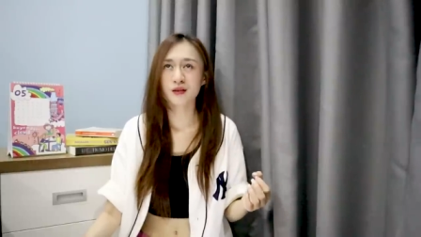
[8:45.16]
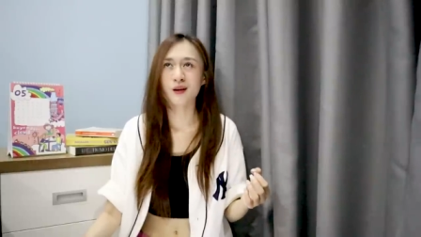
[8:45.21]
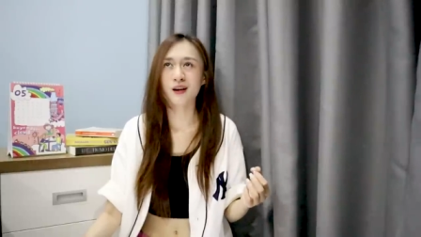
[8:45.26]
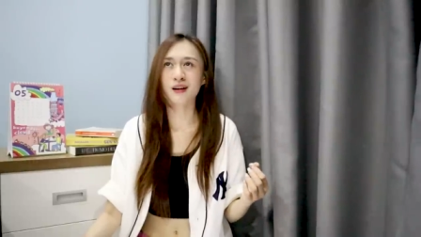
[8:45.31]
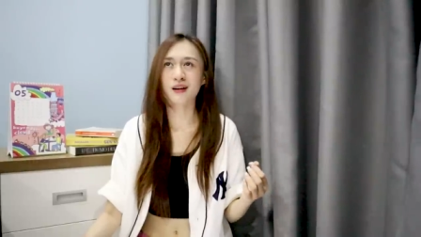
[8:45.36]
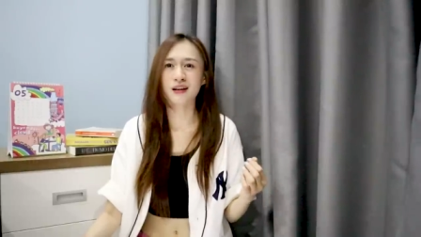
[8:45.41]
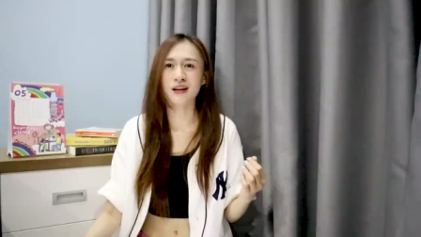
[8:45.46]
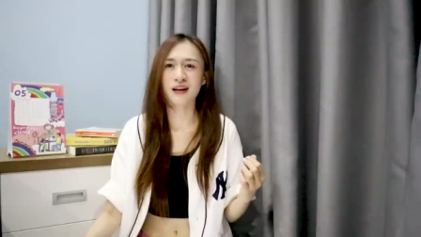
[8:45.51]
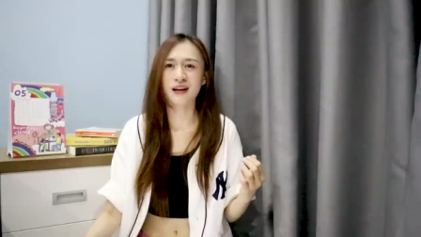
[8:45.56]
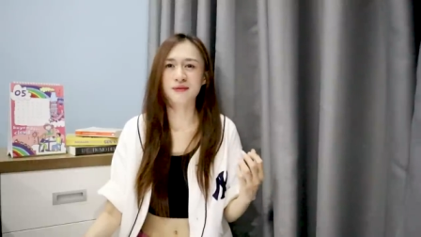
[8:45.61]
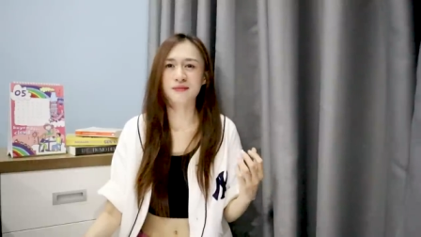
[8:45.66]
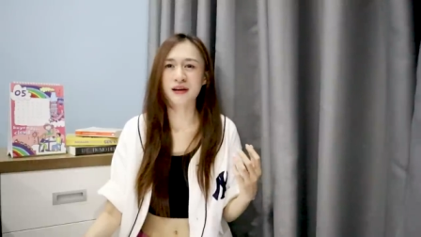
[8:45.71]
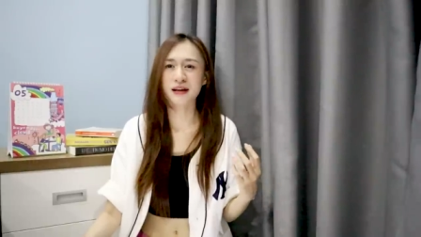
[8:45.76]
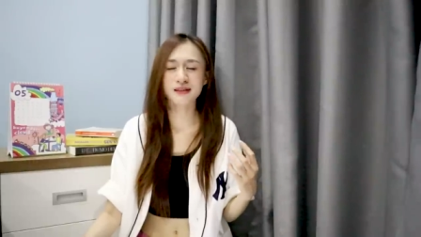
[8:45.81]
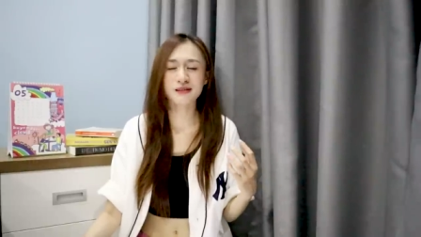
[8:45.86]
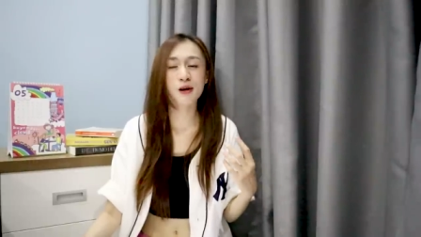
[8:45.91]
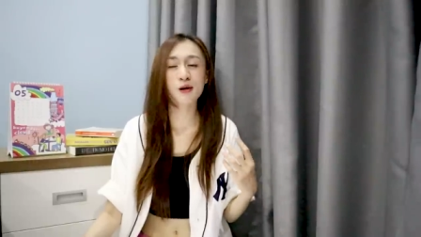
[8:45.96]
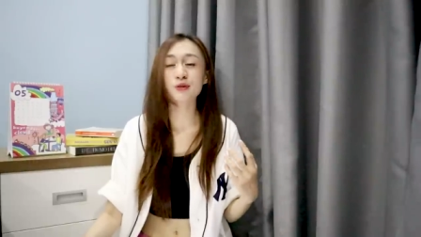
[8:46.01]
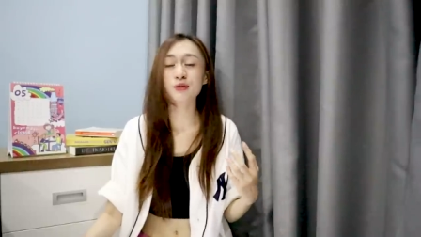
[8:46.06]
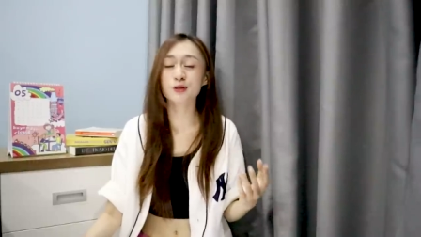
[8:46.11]
hoặc là
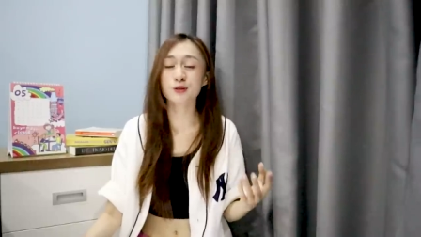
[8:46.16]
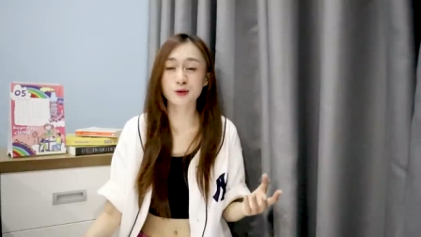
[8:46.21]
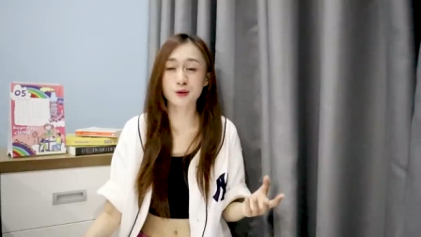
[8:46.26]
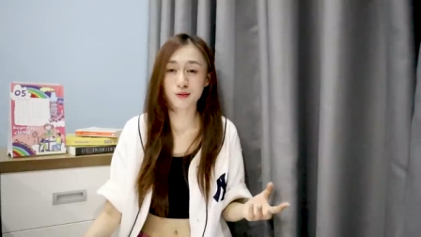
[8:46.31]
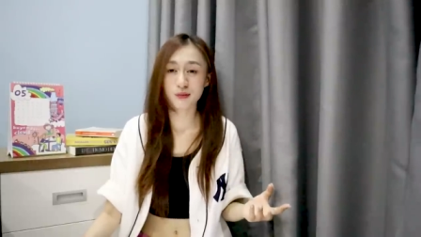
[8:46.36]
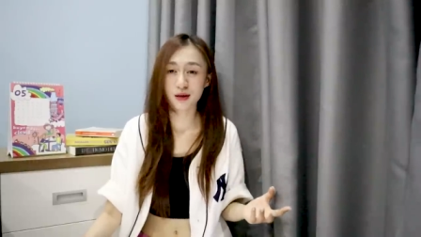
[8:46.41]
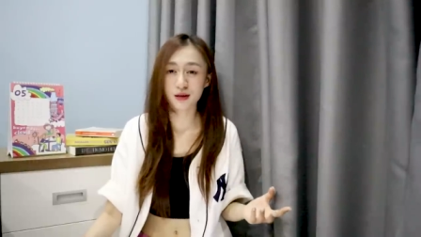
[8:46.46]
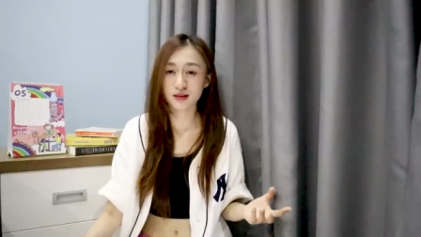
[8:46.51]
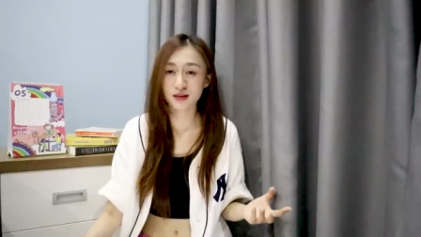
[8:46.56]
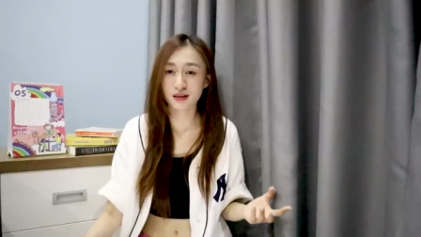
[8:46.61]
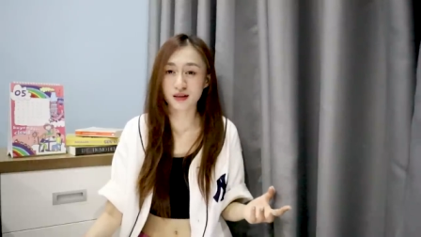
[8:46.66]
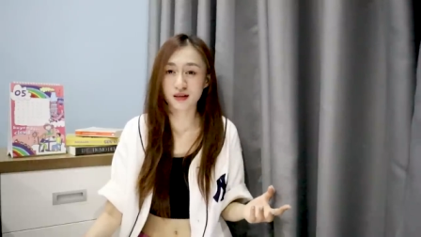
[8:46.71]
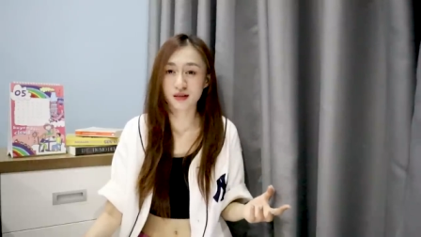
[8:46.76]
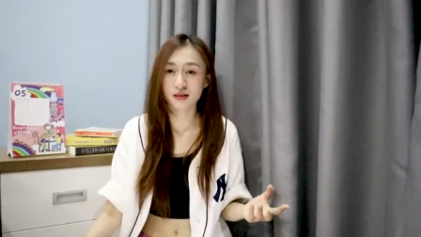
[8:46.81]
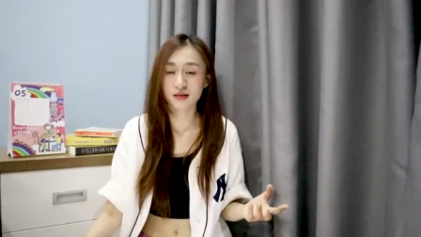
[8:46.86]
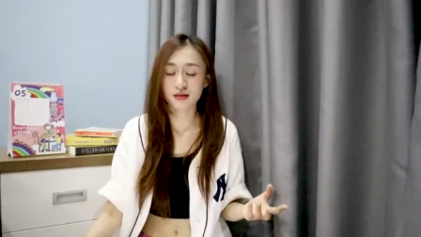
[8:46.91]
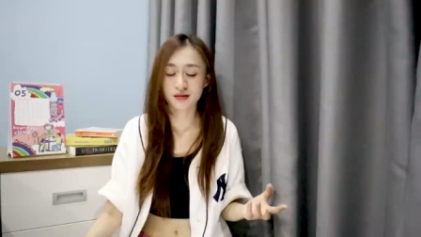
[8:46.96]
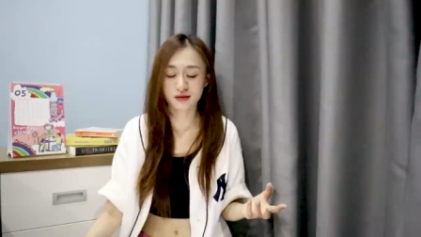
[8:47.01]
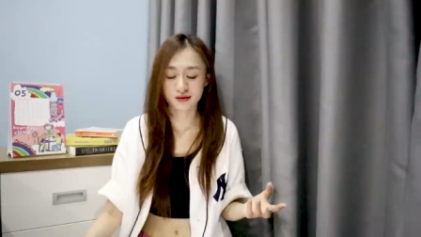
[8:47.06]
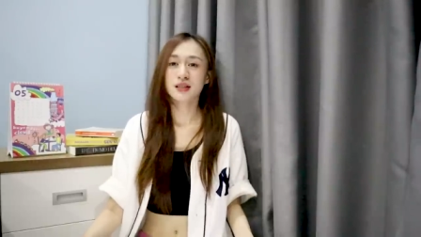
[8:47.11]
bạn không sử dụng bao giờ
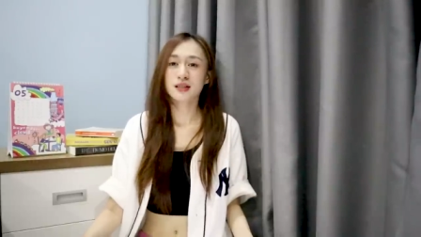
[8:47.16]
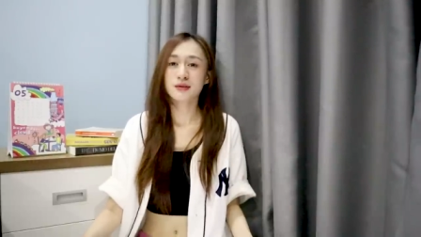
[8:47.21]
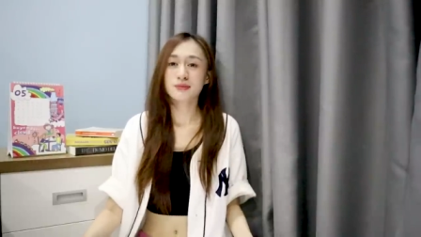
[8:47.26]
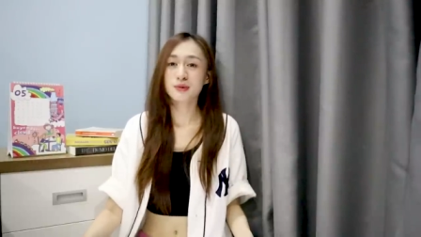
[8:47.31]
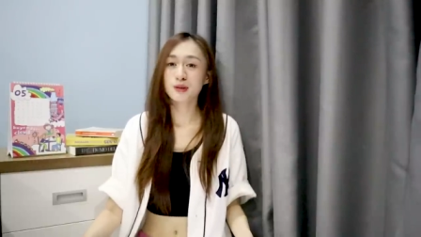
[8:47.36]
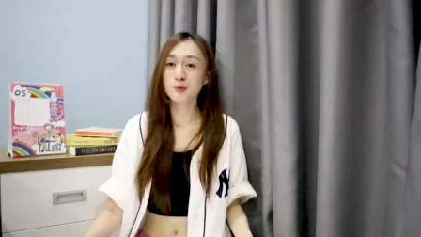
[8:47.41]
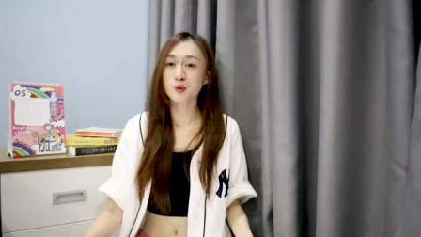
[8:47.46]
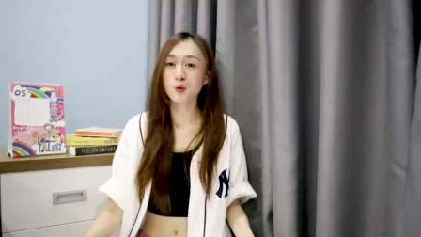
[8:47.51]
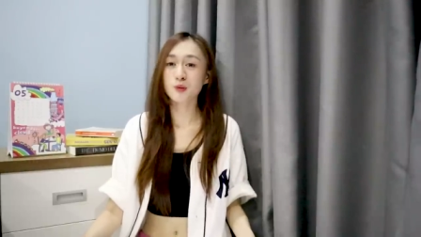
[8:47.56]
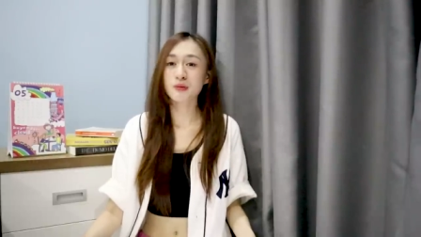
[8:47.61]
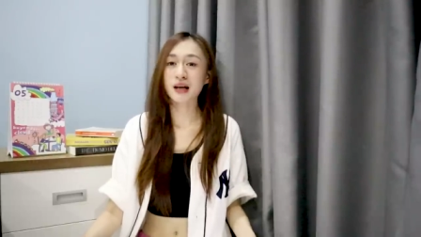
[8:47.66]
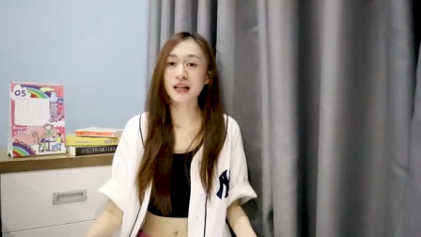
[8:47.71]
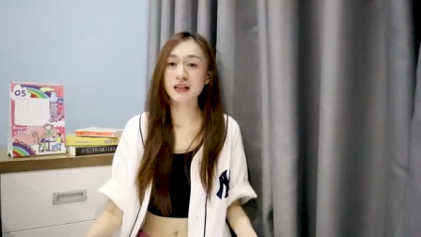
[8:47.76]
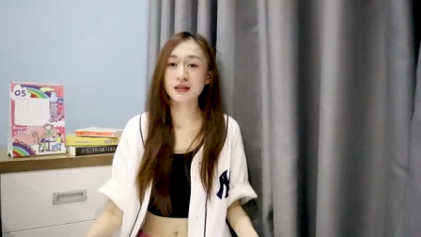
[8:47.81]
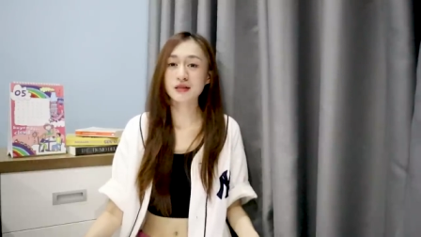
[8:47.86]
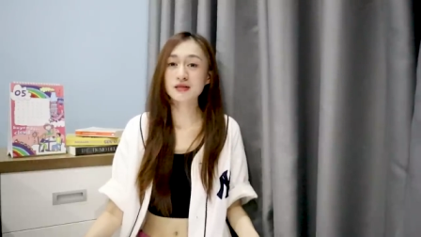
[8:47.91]
mình muốn bạn